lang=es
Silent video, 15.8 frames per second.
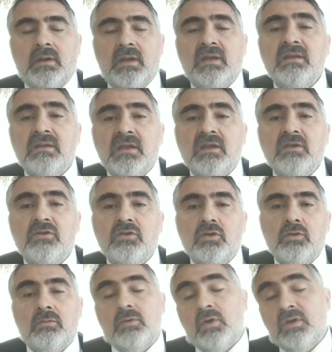
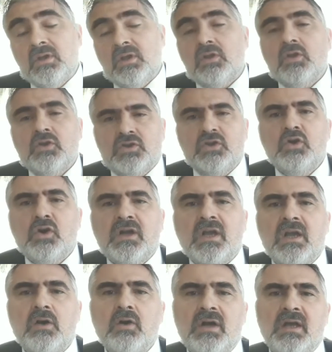no intentó, sino
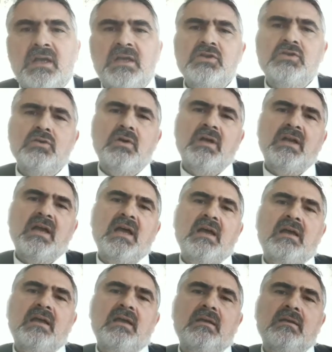que lo que quiso
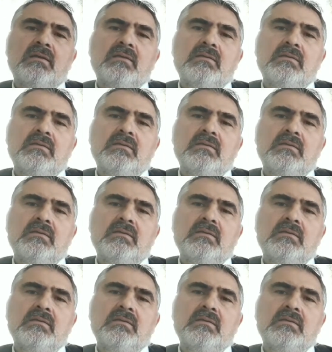era